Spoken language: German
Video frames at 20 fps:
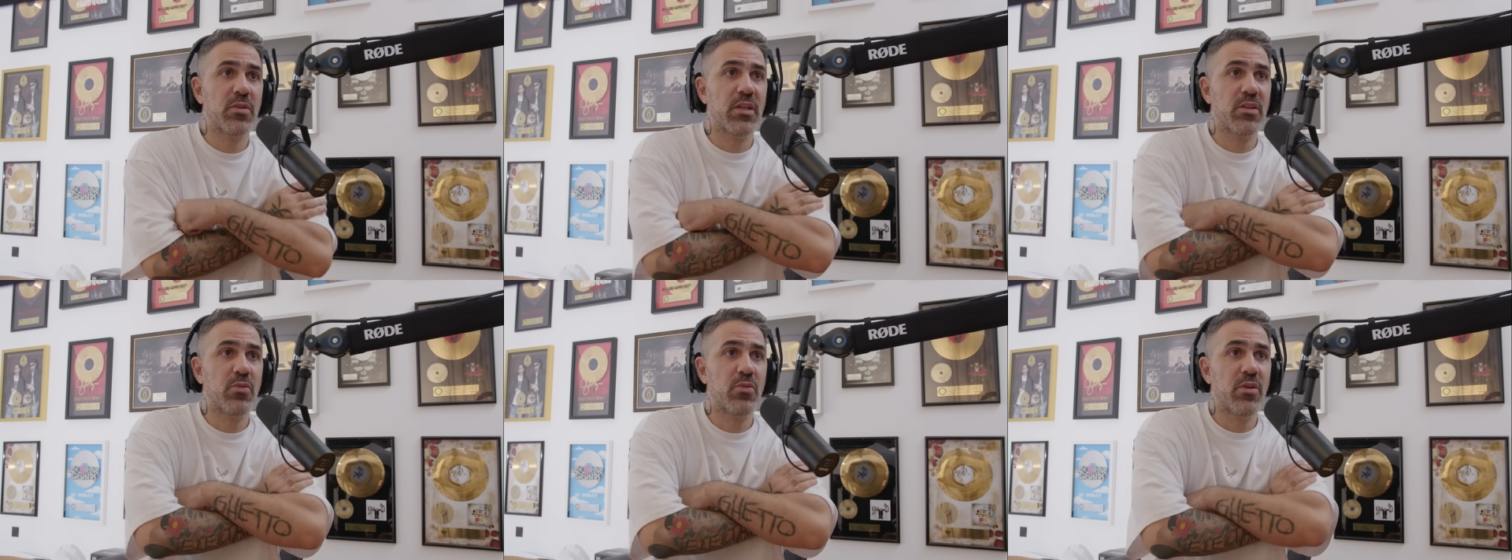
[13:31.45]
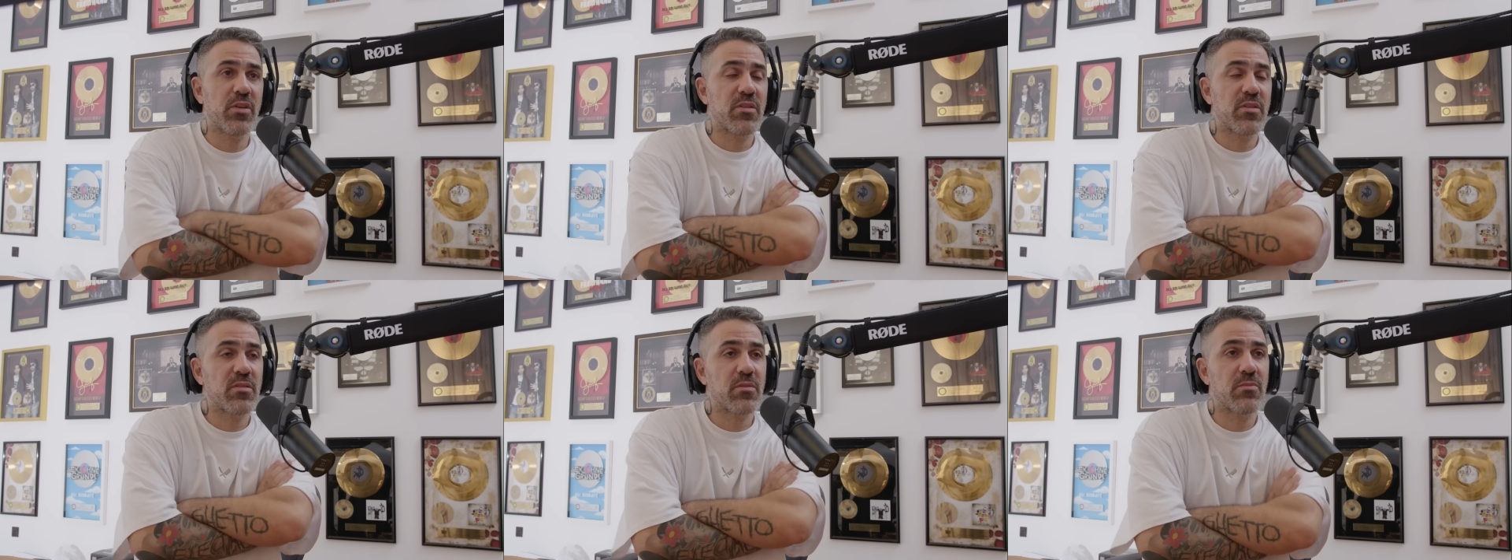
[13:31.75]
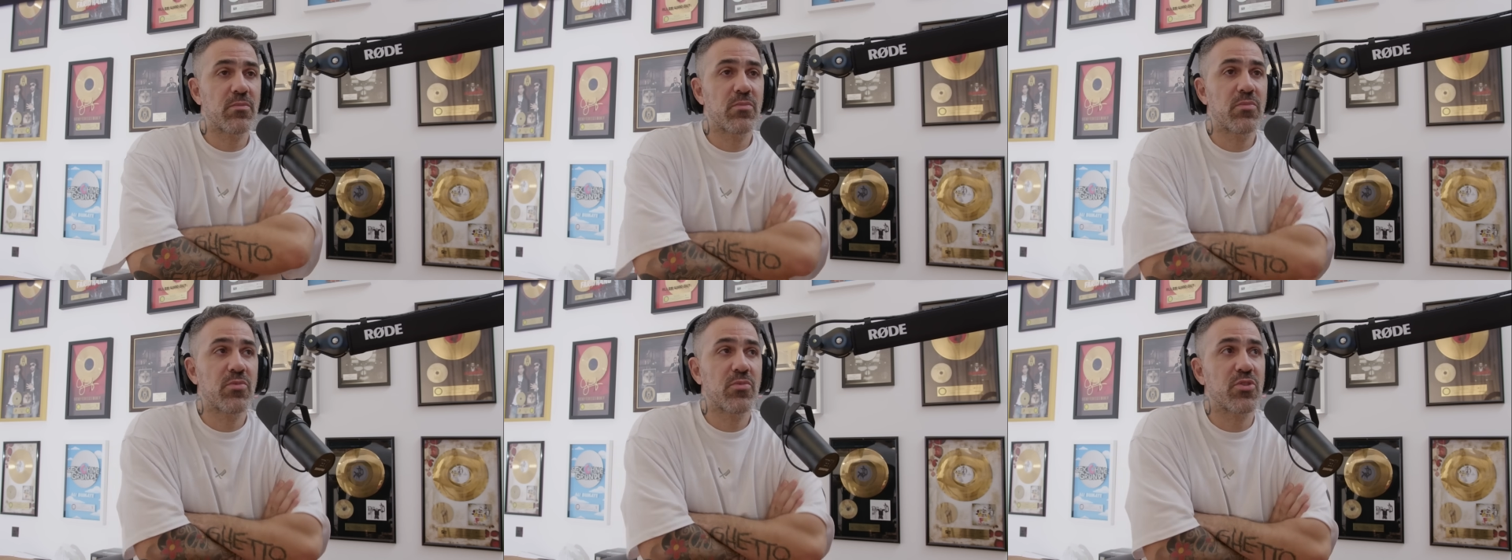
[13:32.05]
Natürlich
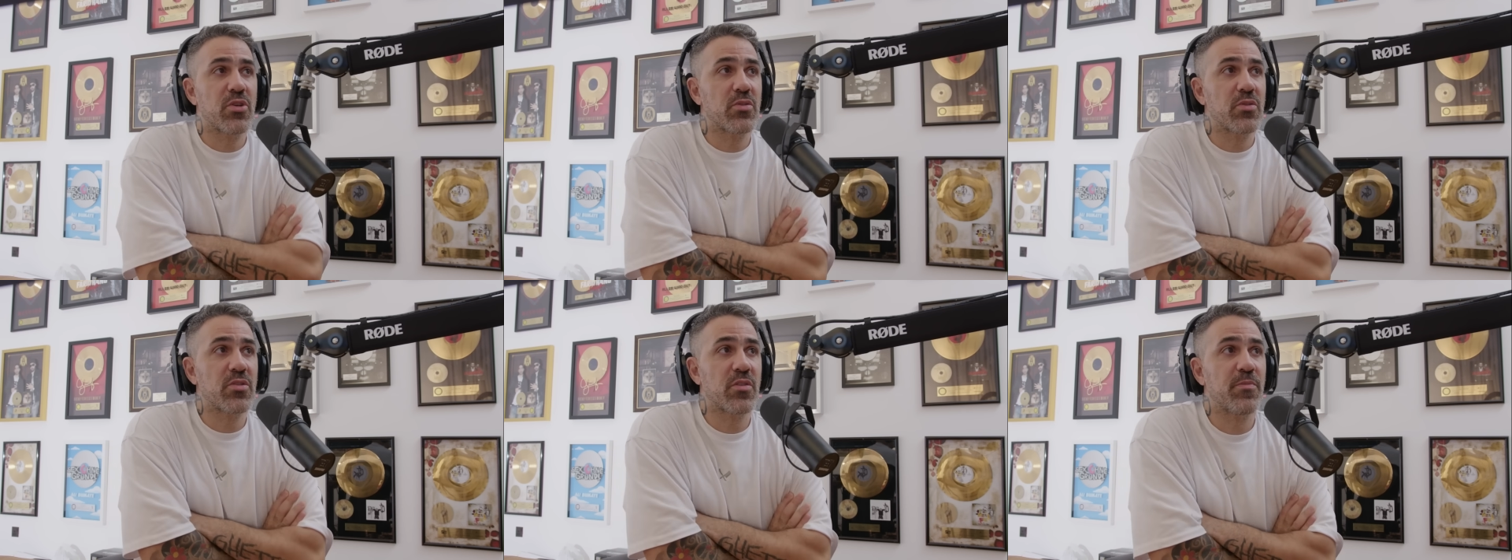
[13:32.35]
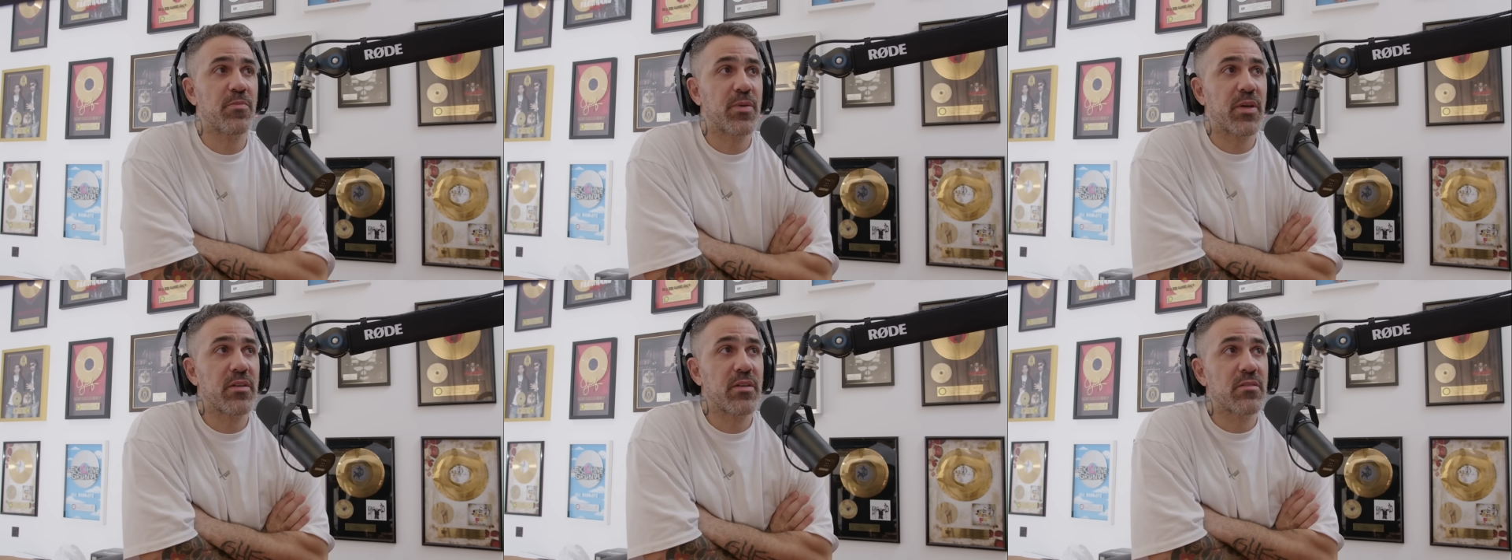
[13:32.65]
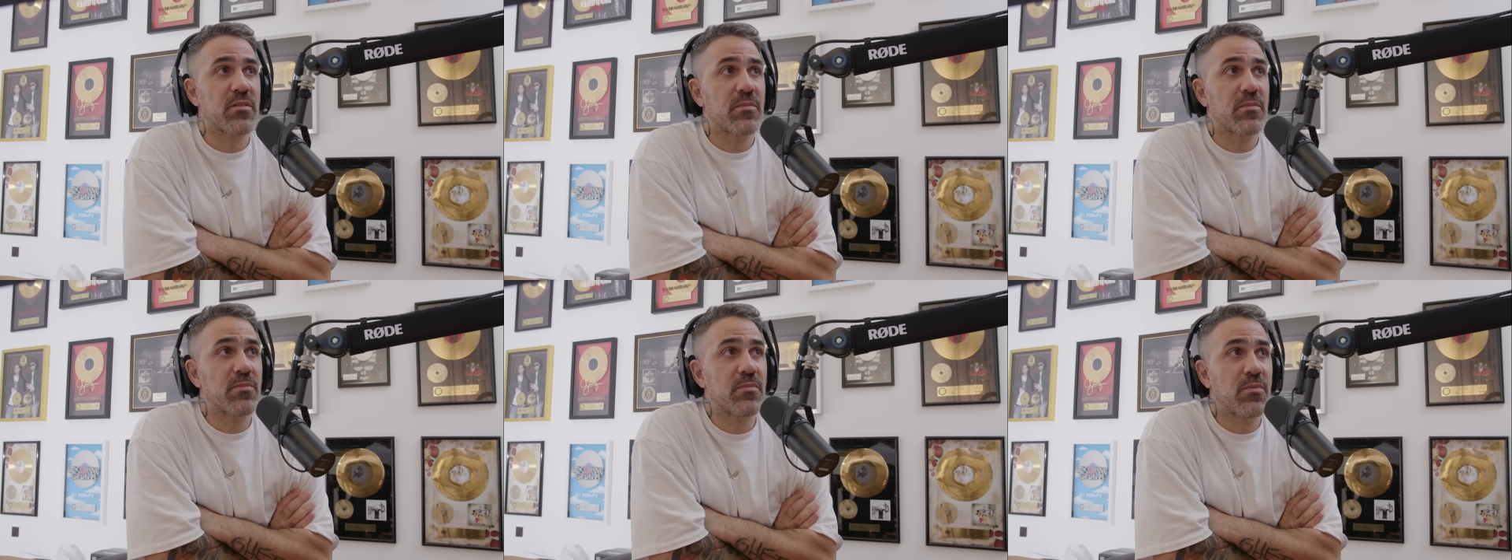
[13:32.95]
schaue ich auf
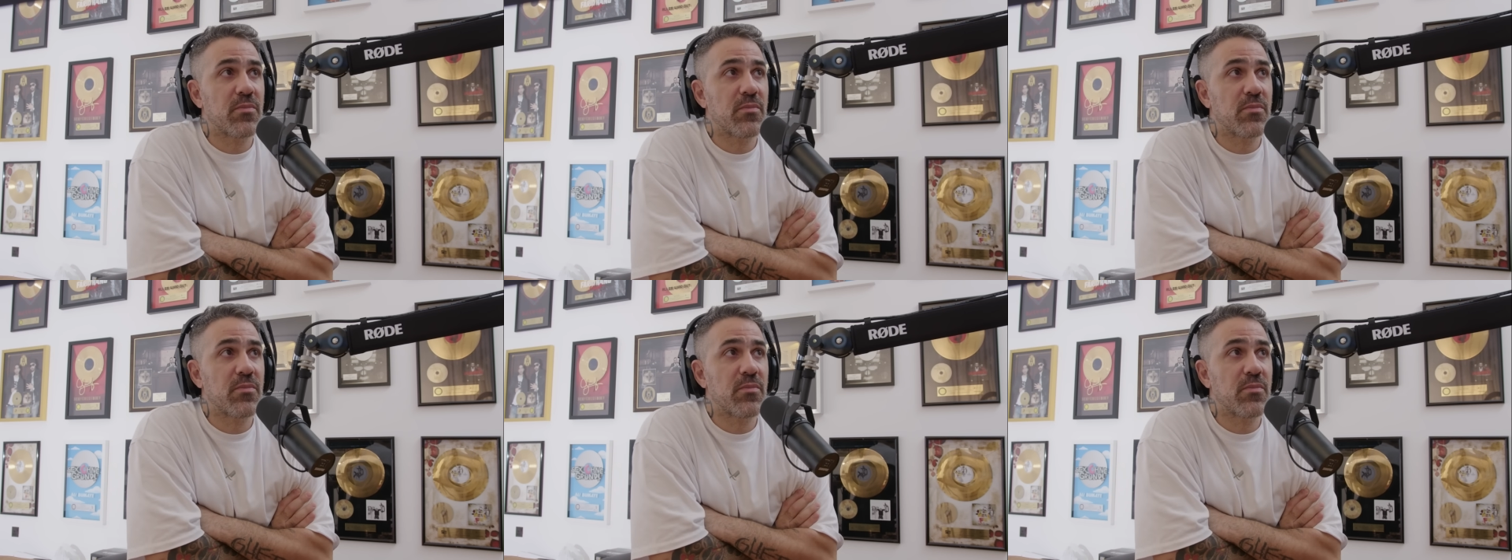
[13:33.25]
Preise.